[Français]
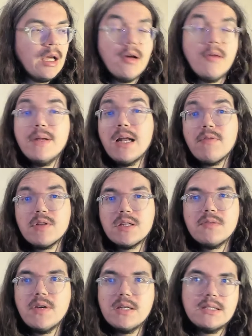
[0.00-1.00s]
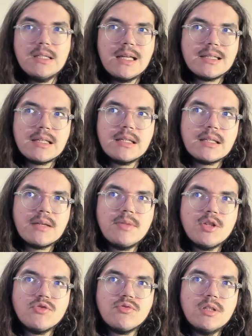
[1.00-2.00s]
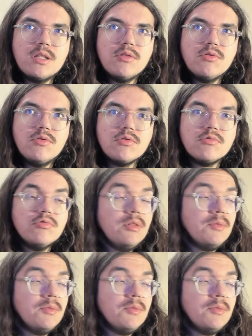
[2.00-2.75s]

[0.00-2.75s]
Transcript: Euh, mais là, Van Edveld, il a très très bien joué euh, le coup.